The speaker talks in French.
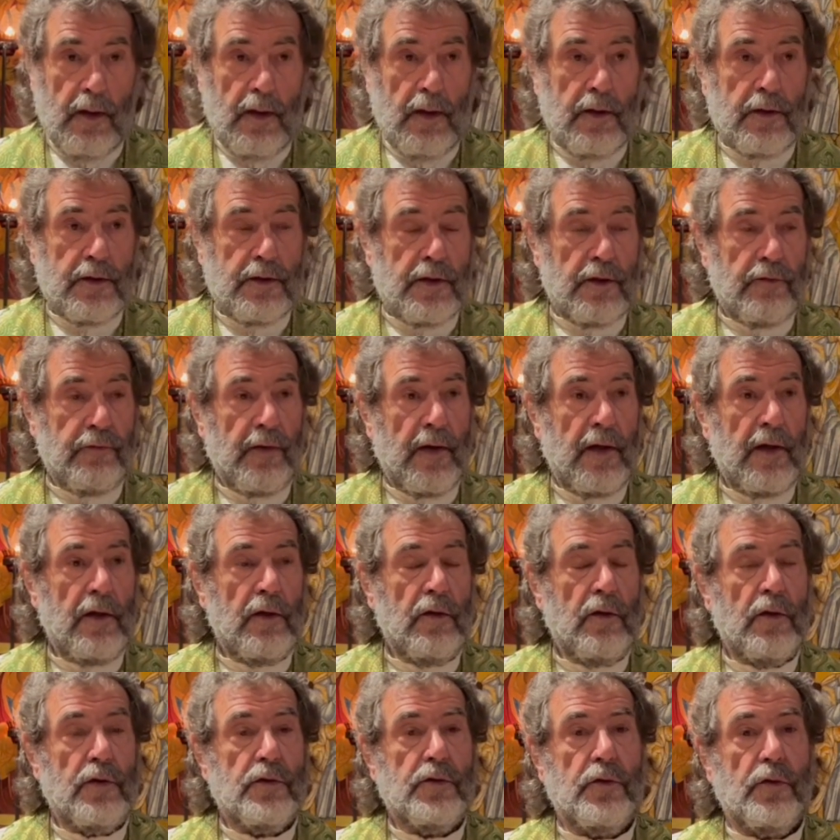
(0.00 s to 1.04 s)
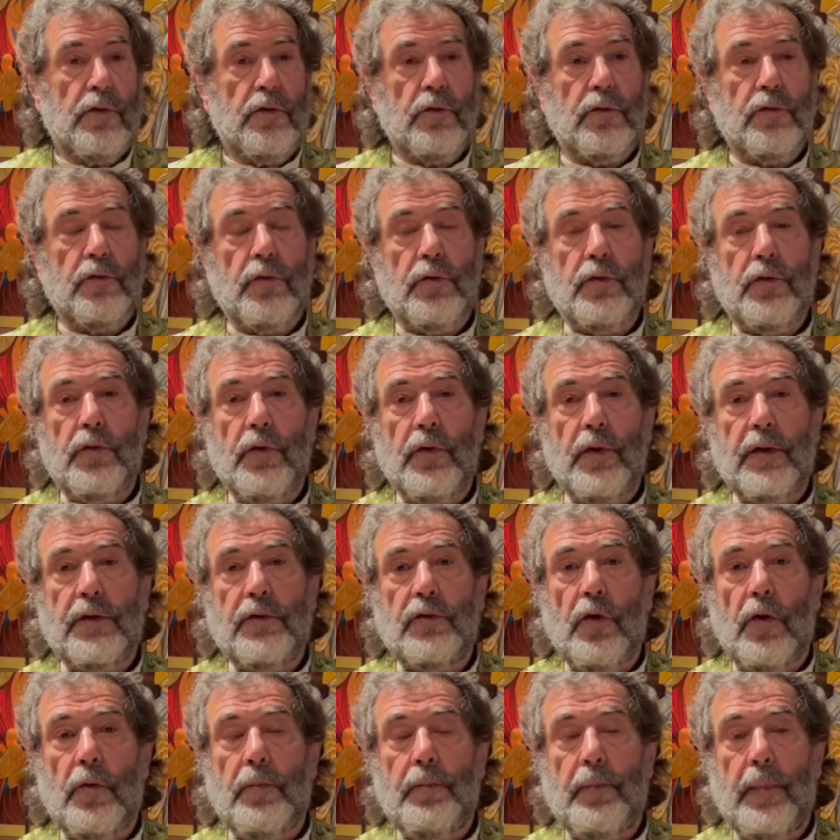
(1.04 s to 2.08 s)
C'est vrai, lorsque notre cœur est
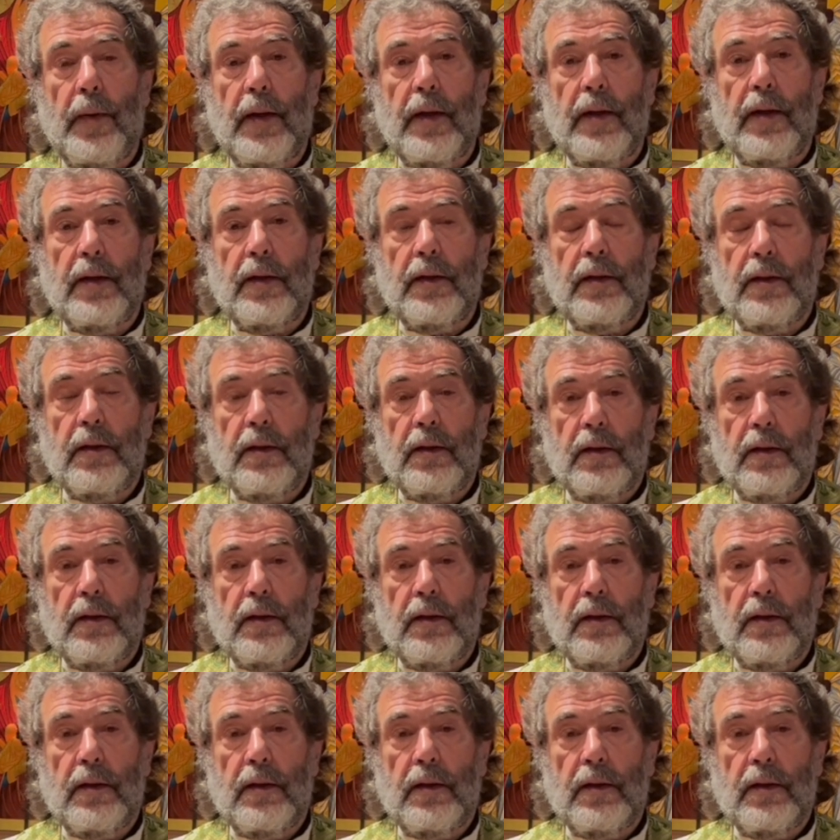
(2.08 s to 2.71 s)
en paix,